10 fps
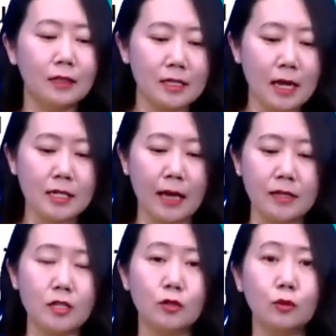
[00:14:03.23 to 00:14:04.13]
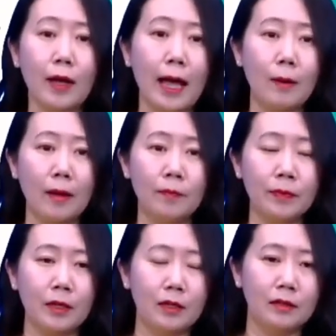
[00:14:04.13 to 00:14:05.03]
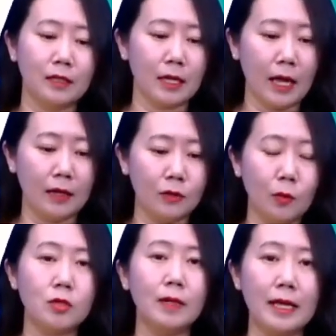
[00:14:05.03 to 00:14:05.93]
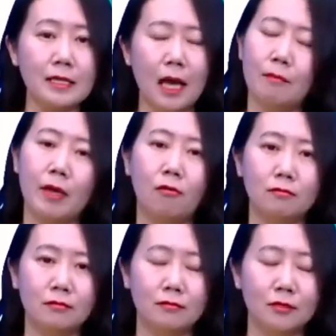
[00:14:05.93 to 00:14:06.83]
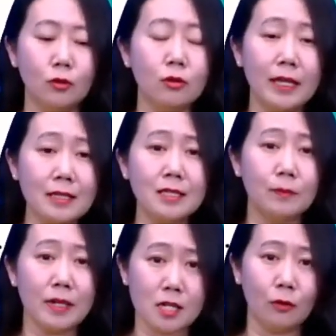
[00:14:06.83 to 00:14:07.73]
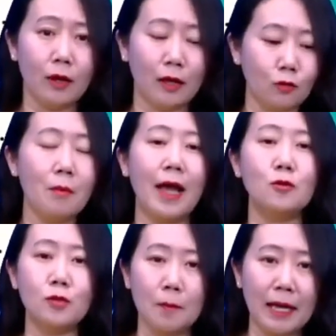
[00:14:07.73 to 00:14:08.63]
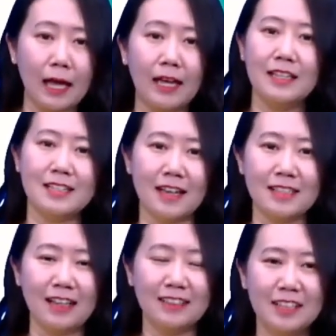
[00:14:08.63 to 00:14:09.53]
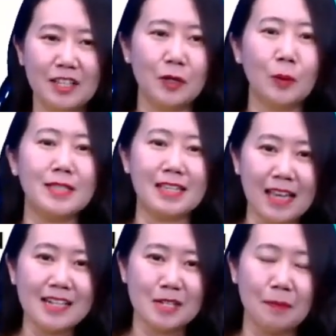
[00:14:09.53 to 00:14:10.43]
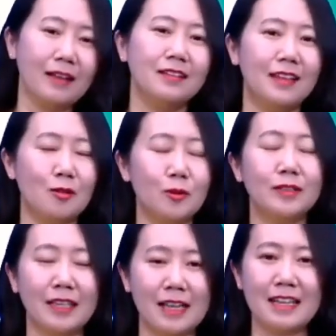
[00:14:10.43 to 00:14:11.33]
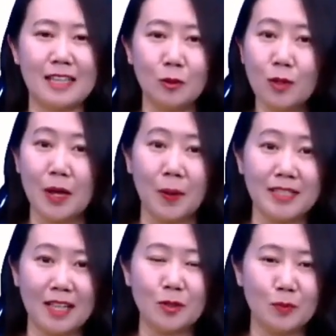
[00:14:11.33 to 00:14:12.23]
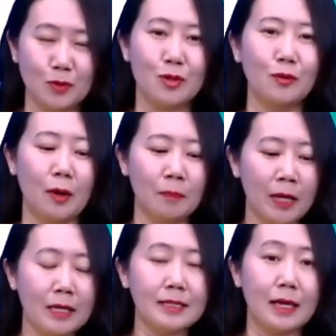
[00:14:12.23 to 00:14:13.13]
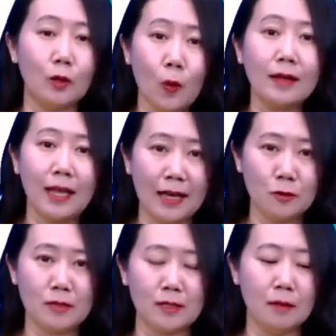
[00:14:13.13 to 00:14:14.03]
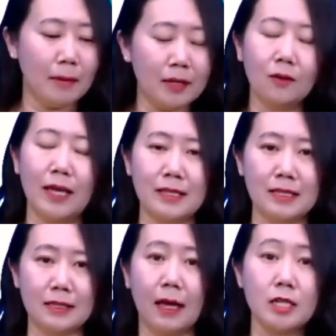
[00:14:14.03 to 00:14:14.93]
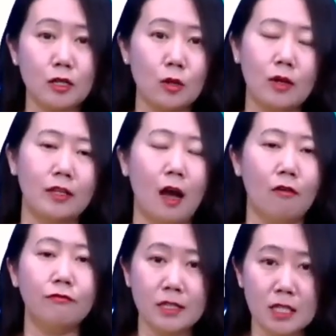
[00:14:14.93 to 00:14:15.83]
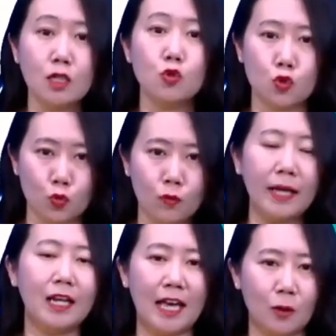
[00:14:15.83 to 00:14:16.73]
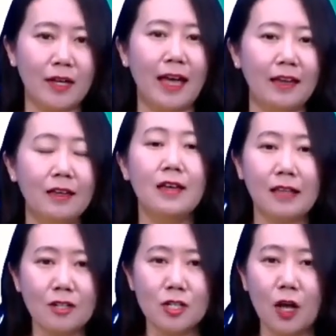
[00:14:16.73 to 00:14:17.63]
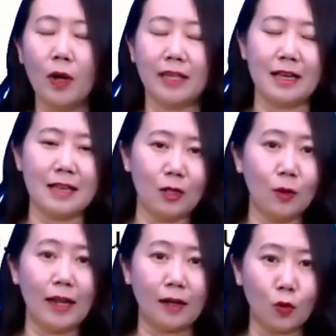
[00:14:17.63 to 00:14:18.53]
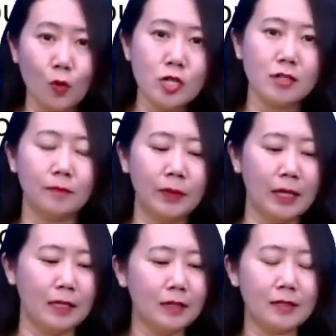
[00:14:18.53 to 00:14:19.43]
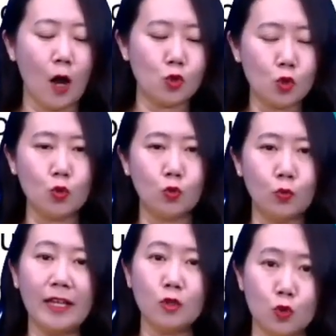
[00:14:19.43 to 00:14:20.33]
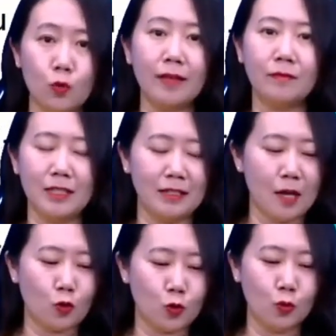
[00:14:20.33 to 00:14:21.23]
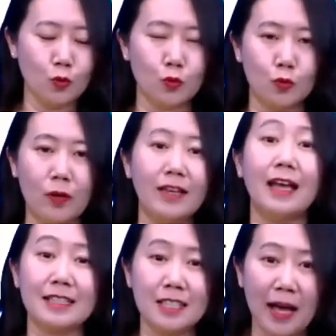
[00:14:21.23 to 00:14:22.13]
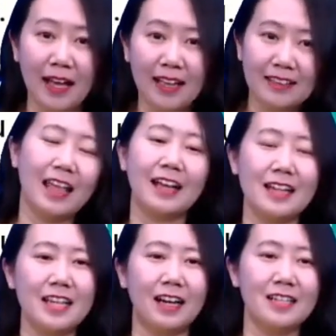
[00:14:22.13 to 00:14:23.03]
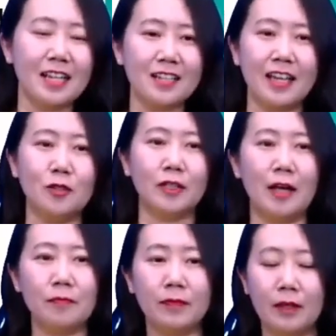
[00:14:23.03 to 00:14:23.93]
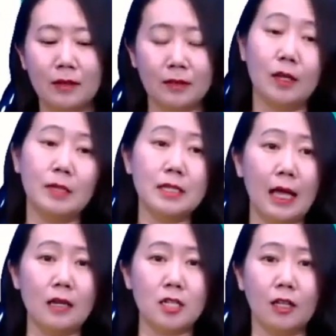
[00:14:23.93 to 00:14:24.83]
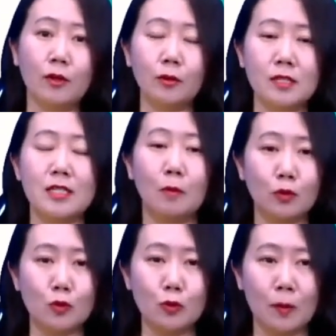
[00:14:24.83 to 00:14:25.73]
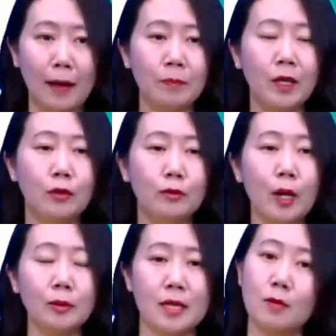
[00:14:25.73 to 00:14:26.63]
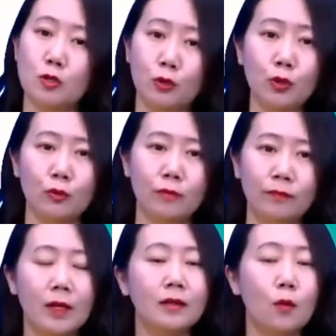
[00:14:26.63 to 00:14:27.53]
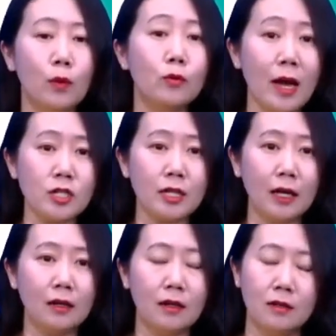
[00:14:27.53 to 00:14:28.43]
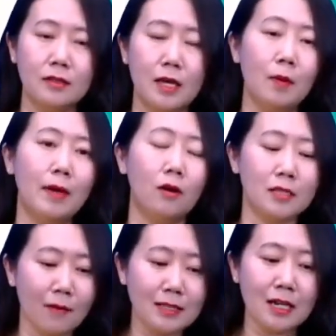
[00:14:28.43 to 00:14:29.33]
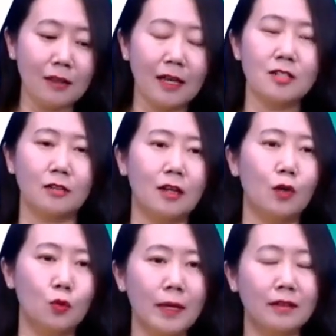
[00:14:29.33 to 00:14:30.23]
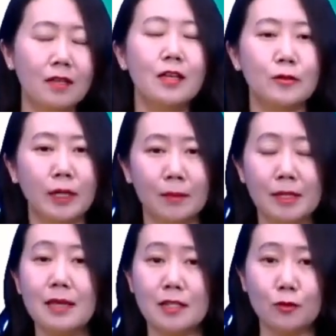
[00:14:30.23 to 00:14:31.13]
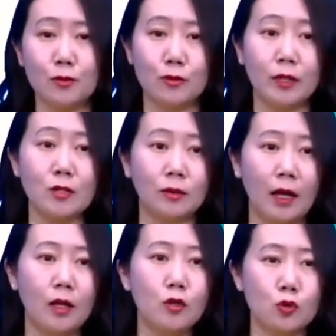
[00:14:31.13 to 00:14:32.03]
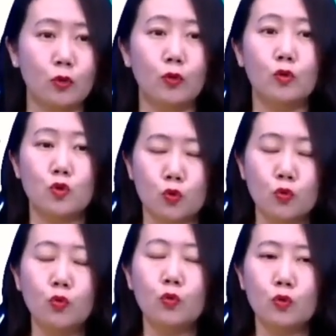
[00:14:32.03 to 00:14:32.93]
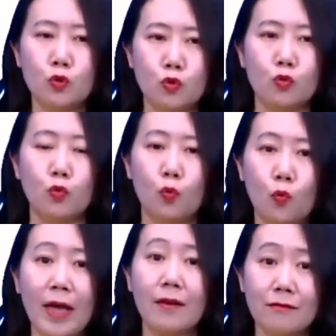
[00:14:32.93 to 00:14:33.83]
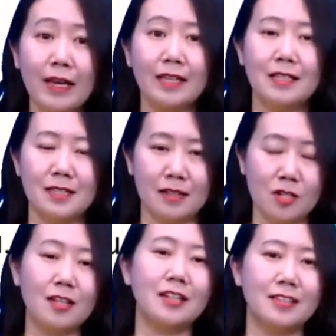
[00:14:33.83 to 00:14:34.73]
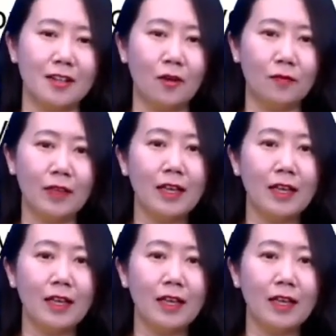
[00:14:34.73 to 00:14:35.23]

那既然是两件事儿，就去断开吧。大家看有没有什么连词啊？没有。有的时候连接词被省略了，断不开句子怎么办呢？想一想，我在三十八课当中给大家在拓展环节当中补充过，想要断开句子没有连接词了，这个时候可以靠分析主谓来断开。当时呢，我给大家留了两个公式，一个叫主谓主谓，一个叫主主谓谓，还记得吧？那大家看这个，这个是哪种呢？那很明显呢，找到谓语动词，前面不就是主语吗？No 的前面是 you，那 Will rush 呢？前面没有，再往前找呢，找到了 a woman，所以很明显这个句子属于哪种呢？属于主主谓谓形式的这个结构。